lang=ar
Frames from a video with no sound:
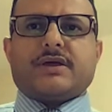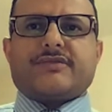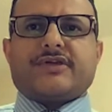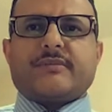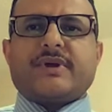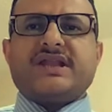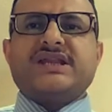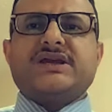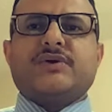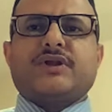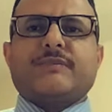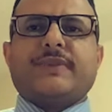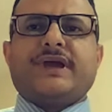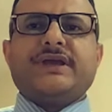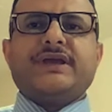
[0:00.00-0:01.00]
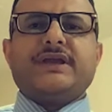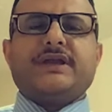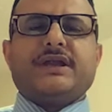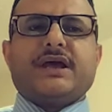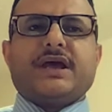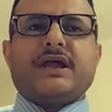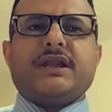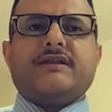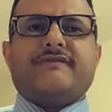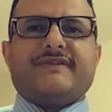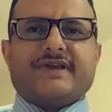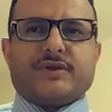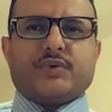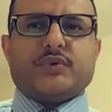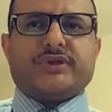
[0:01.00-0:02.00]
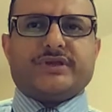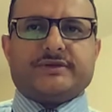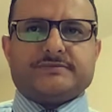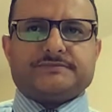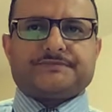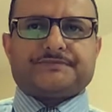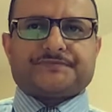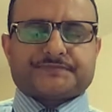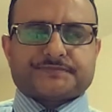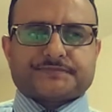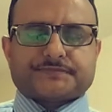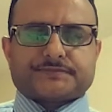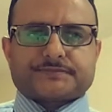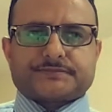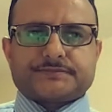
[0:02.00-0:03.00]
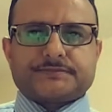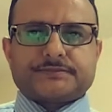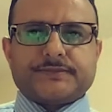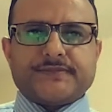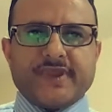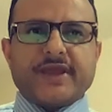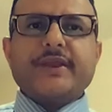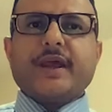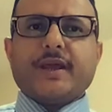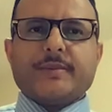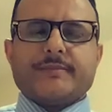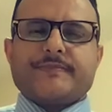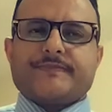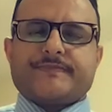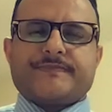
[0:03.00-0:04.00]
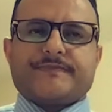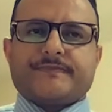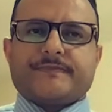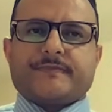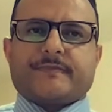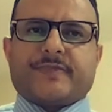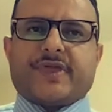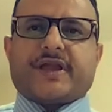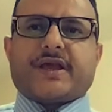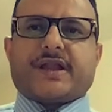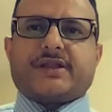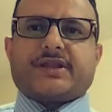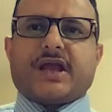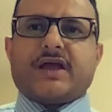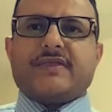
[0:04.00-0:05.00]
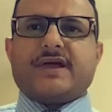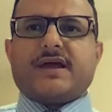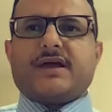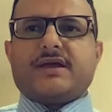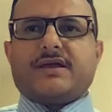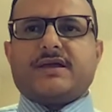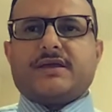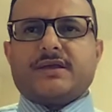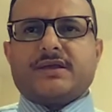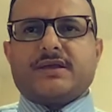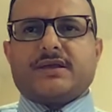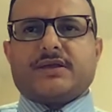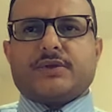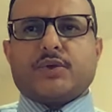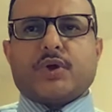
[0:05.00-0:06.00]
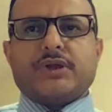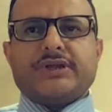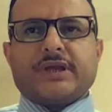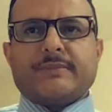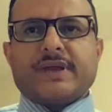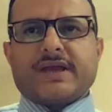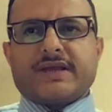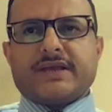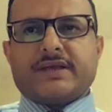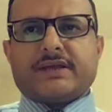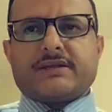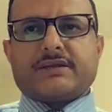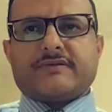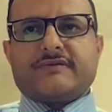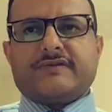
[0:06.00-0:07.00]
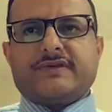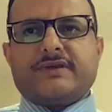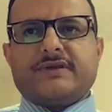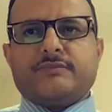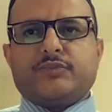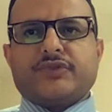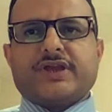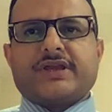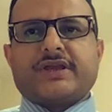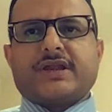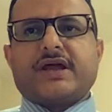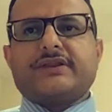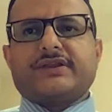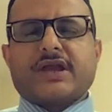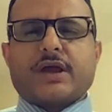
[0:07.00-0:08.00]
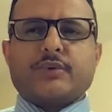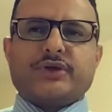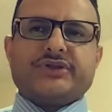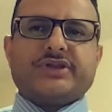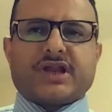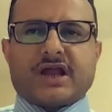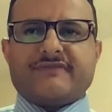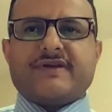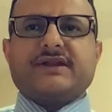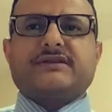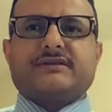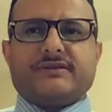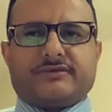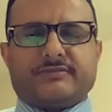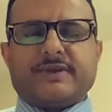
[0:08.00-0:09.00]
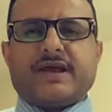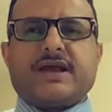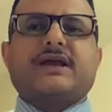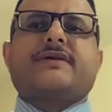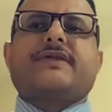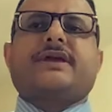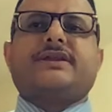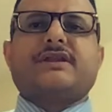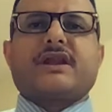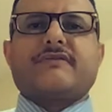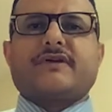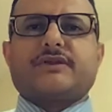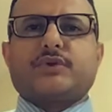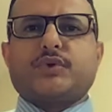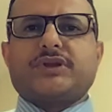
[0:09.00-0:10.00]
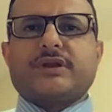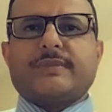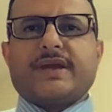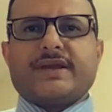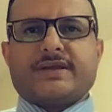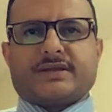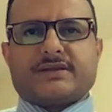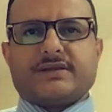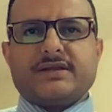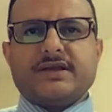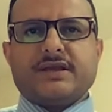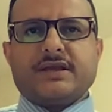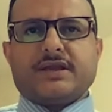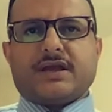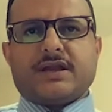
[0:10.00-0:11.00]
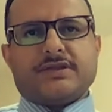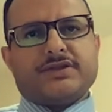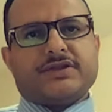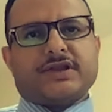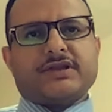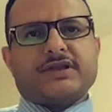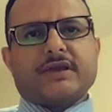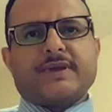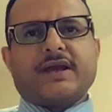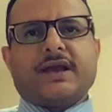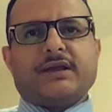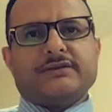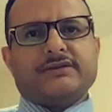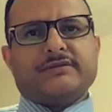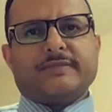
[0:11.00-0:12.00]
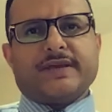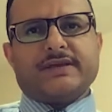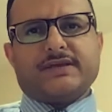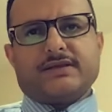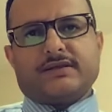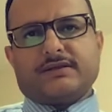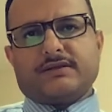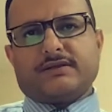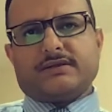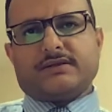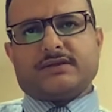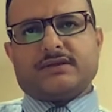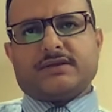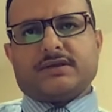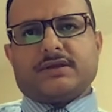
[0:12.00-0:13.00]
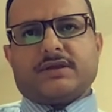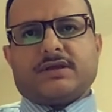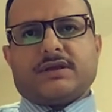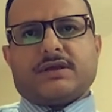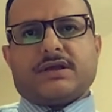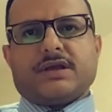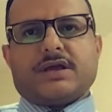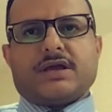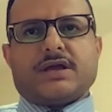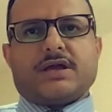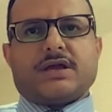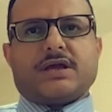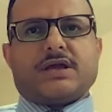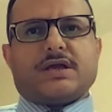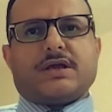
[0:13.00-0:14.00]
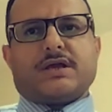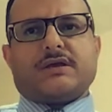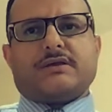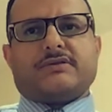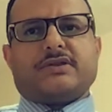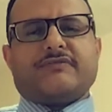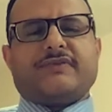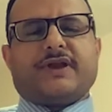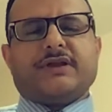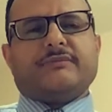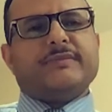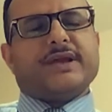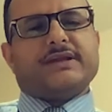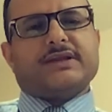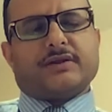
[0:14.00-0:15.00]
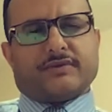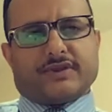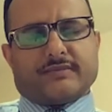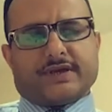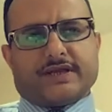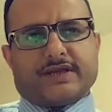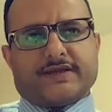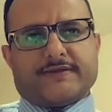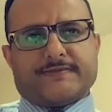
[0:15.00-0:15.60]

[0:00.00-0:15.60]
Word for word: ثمانية وأربعين ألف يهودي نعم ذكرت هذا جولدا مائير في مذكراتها أو اعترافات اسمها هكذا اعترافات جولدا مائير التي ترجمها عزيز مي آه، صفحة 208